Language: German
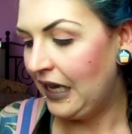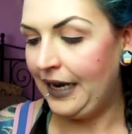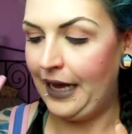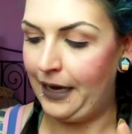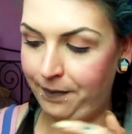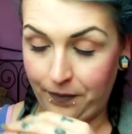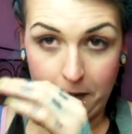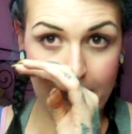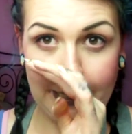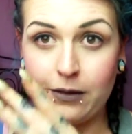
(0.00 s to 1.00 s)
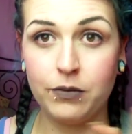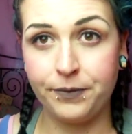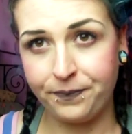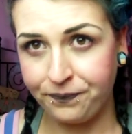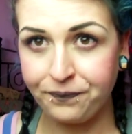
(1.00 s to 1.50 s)
Naja,
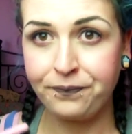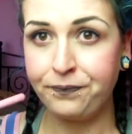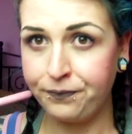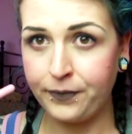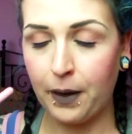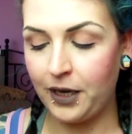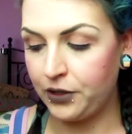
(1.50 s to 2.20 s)
also Macht